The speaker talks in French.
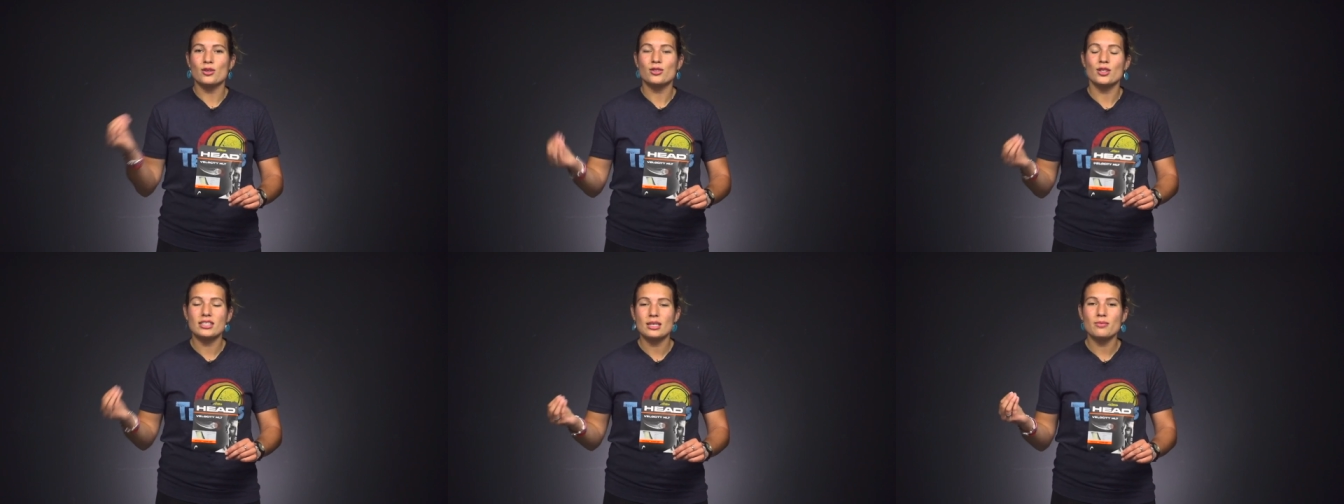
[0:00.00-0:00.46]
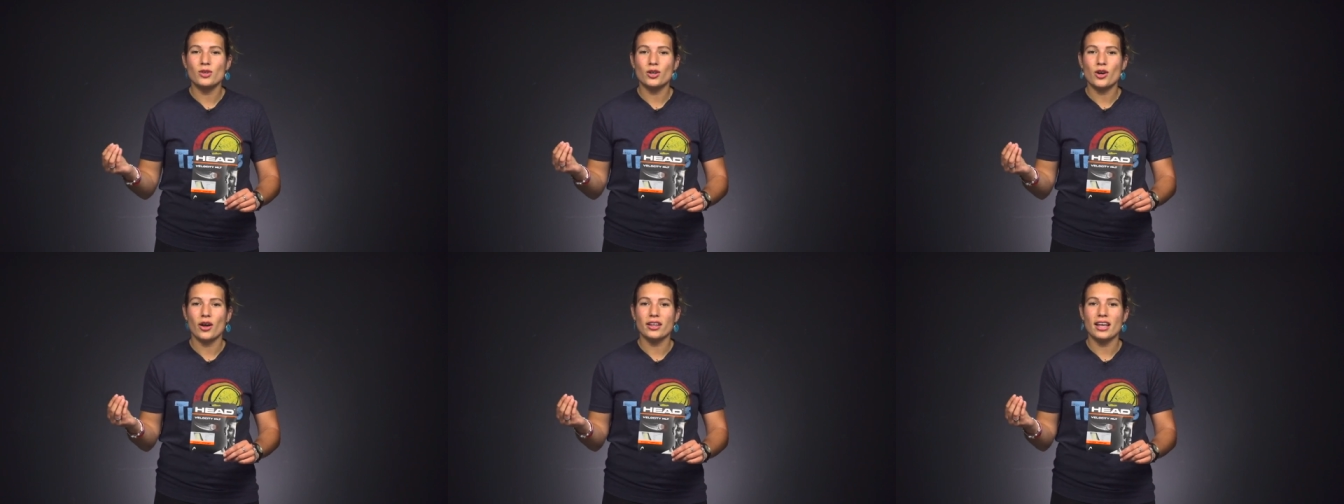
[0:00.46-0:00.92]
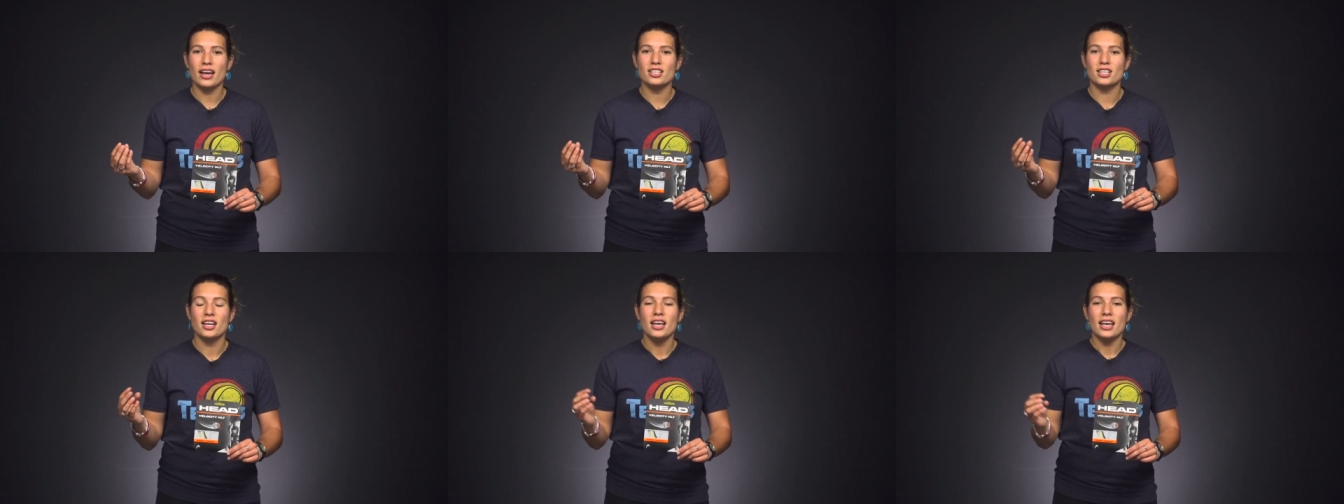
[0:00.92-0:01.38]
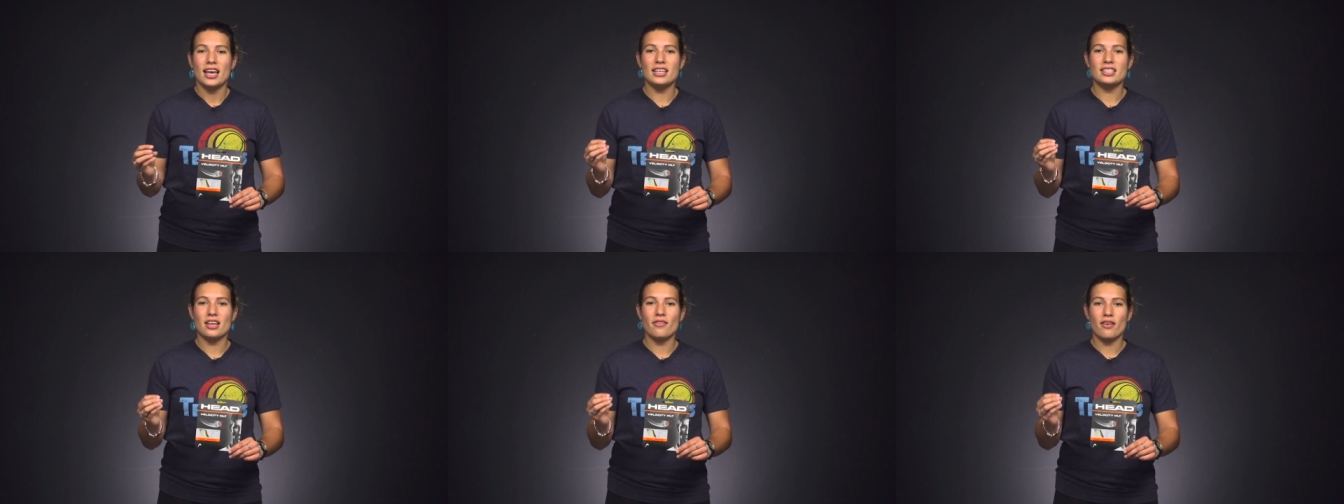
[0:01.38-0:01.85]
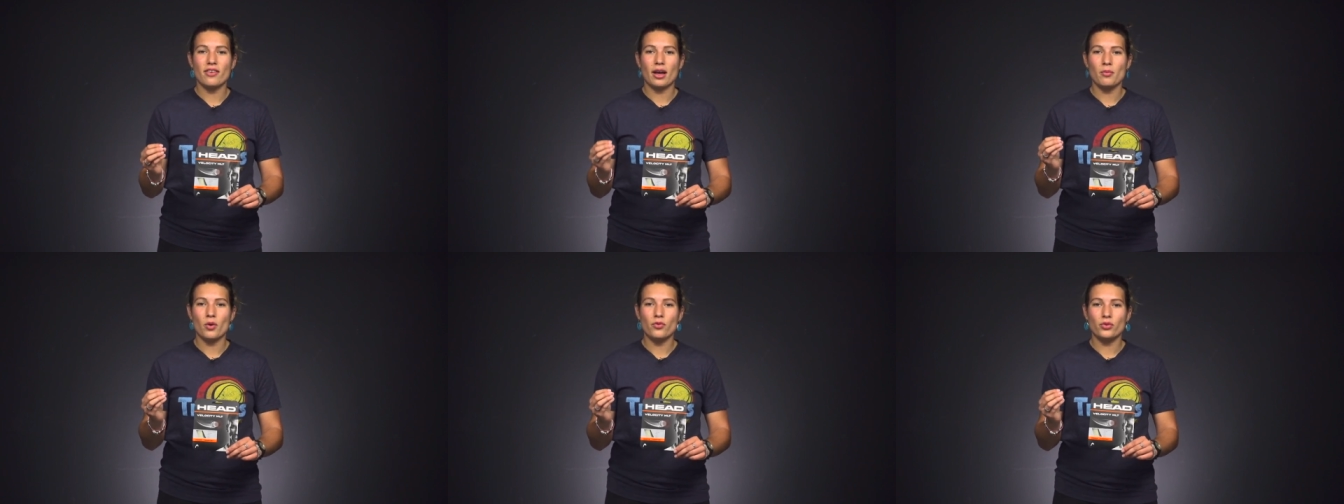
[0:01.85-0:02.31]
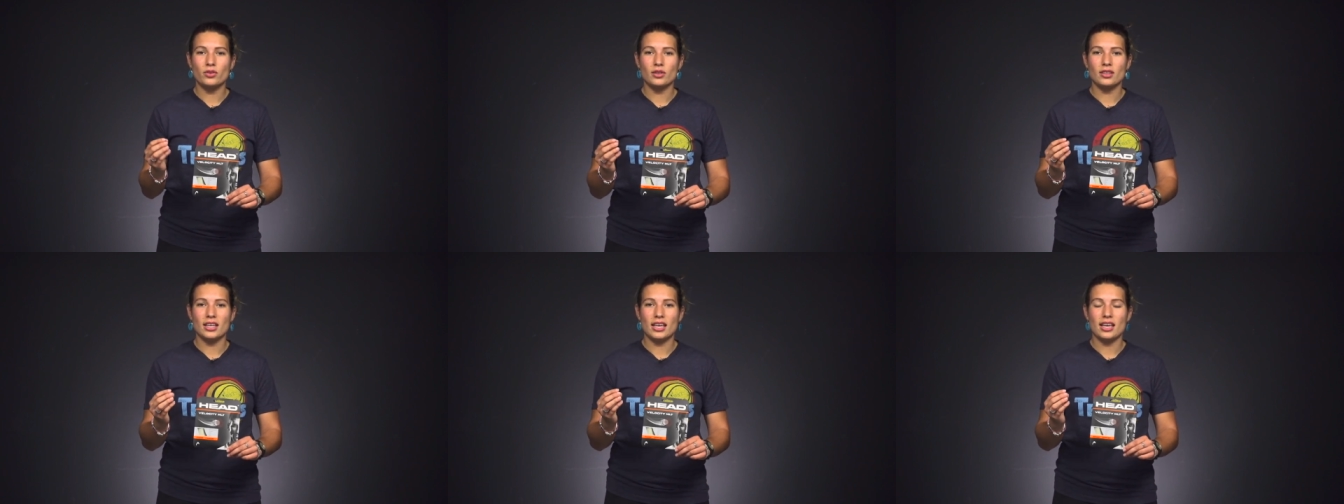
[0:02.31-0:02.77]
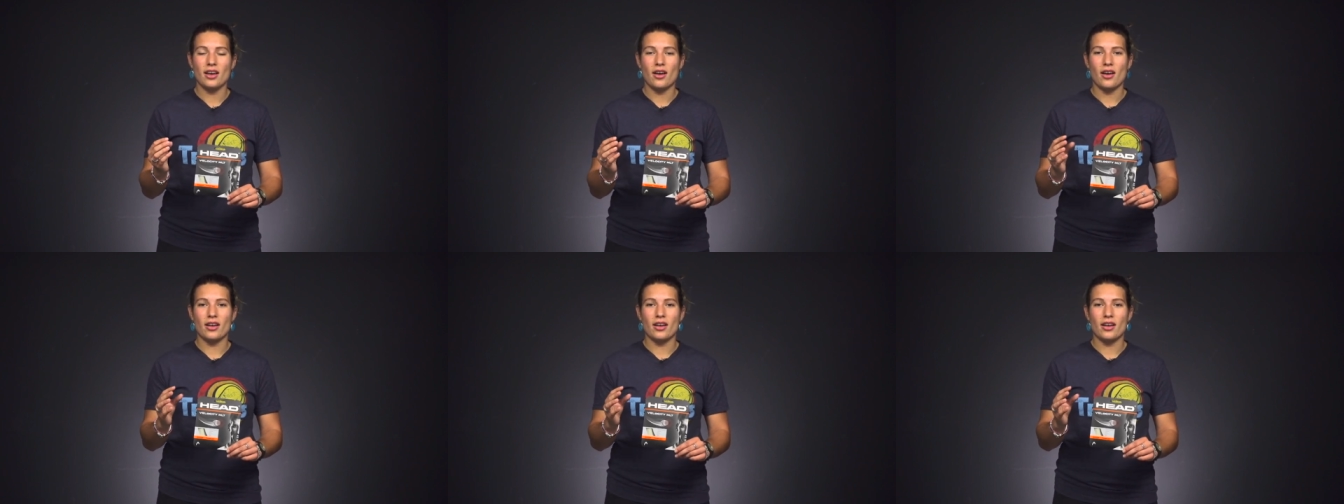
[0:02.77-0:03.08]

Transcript: ce type de cordage et ça va vraiment vous donner